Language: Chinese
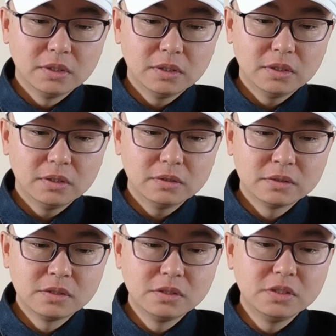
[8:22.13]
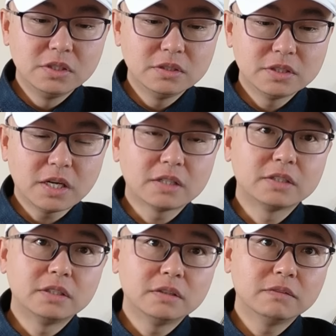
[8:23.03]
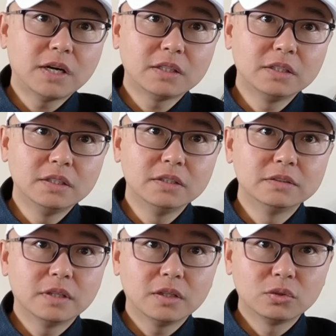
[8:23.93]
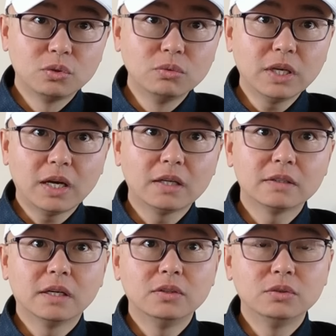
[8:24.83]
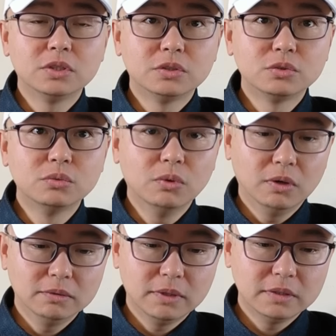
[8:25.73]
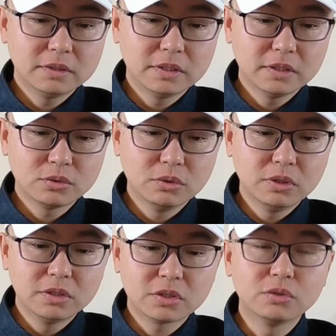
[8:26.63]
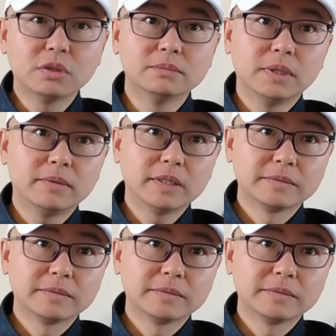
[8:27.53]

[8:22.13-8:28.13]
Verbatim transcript: 呃，资金价值洼地啊，东亚啊，尤其是中国啊，现在所有人首选目标嘛。